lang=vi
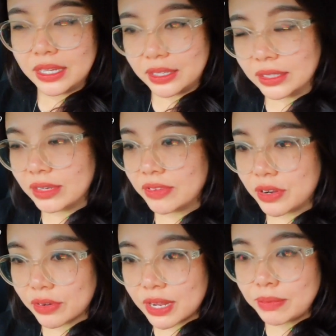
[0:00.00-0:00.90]
những cái
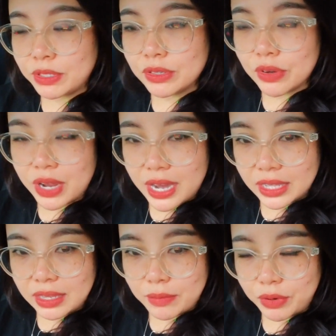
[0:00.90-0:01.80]
video clip trước của
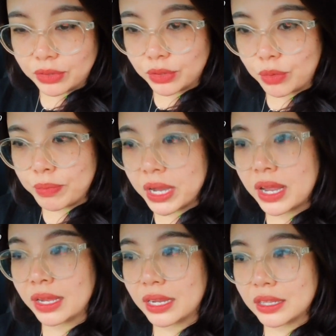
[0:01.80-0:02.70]
Hana thì mọi người cũng biết
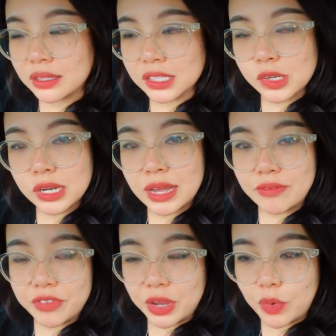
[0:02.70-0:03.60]
là cái tần suất
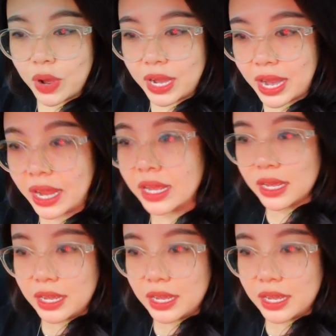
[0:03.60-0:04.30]
làm việc của Hana